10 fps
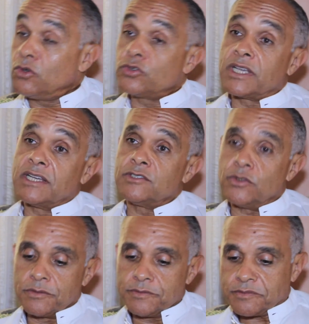L'autre
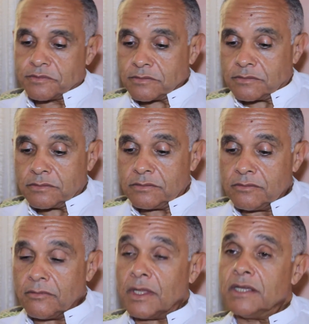raison,
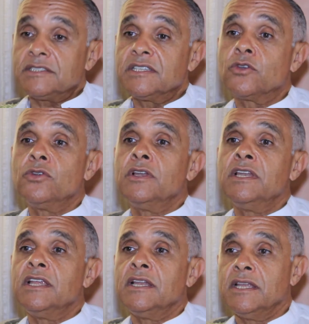c'est que
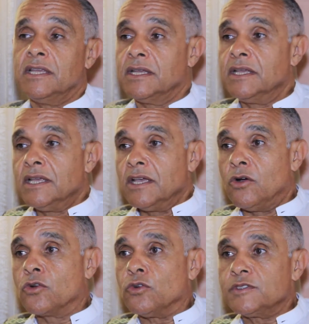
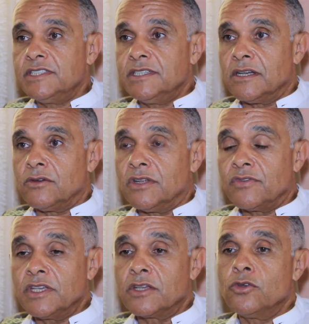on considère en
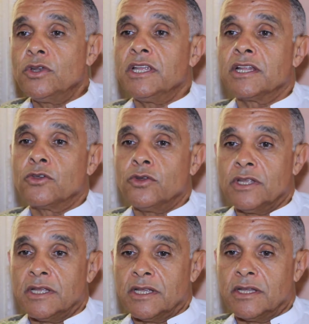Afrique que,
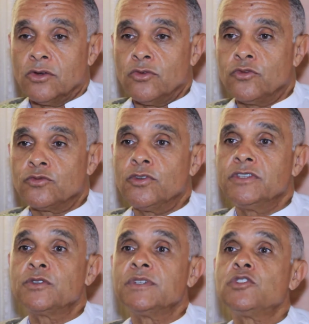le football
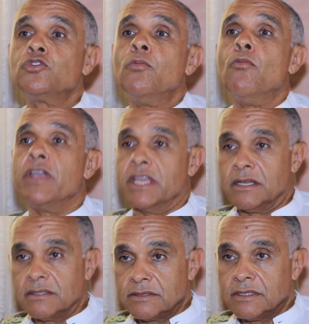est une question de moyens.
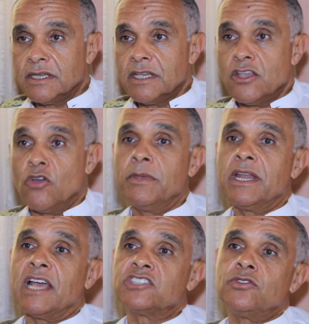Et on
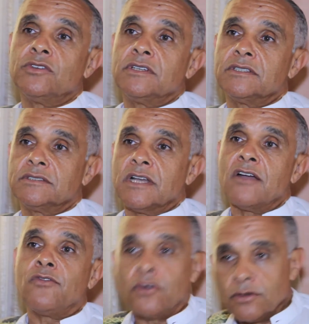met l'argent
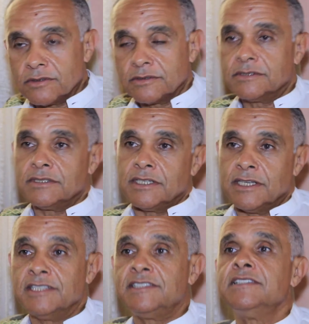avant
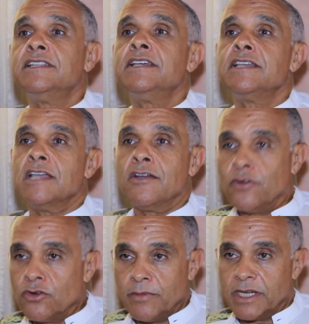les idées et
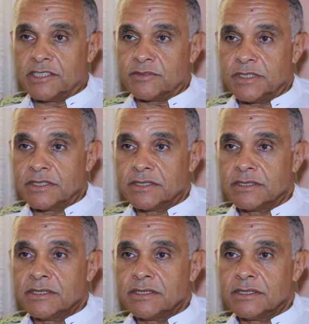avant le management.